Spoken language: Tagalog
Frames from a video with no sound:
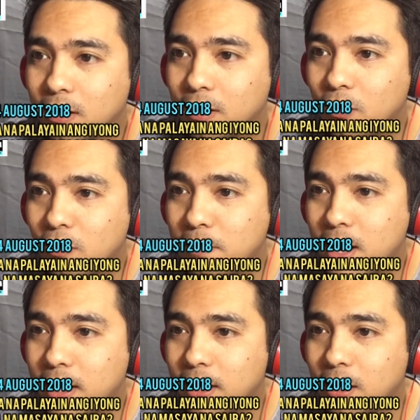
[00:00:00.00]
Yung
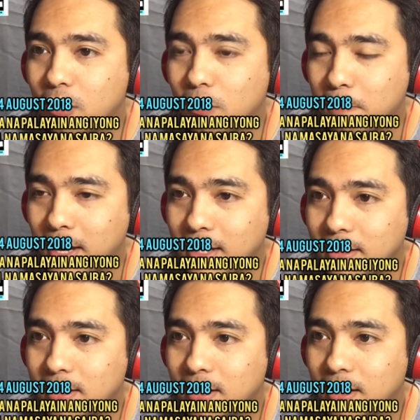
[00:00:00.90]
mga
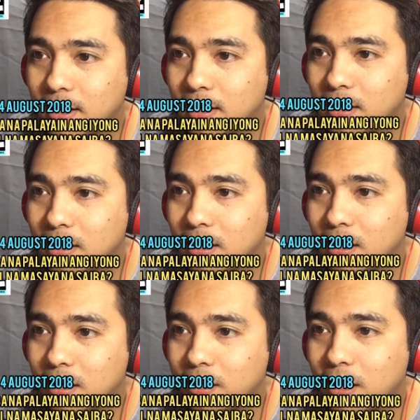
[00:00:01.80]
nag-comment
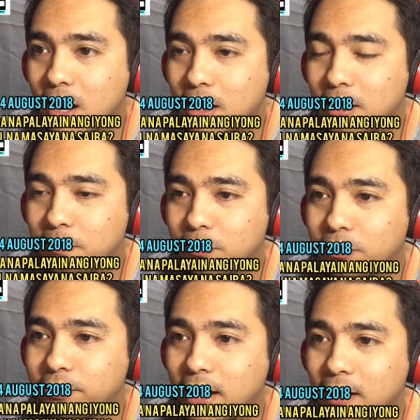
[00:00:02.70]
regarding
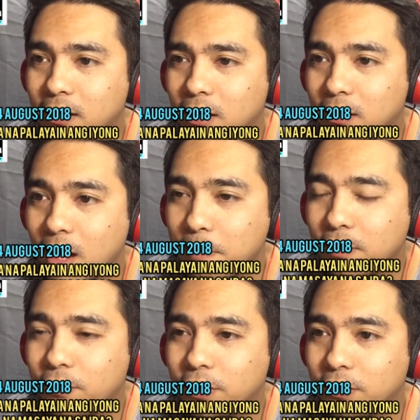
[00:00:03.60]
po sa ating topic
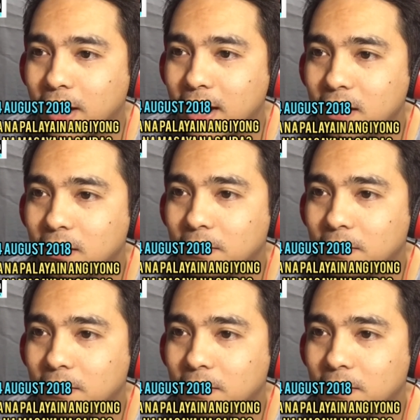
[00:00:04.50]
for tonight.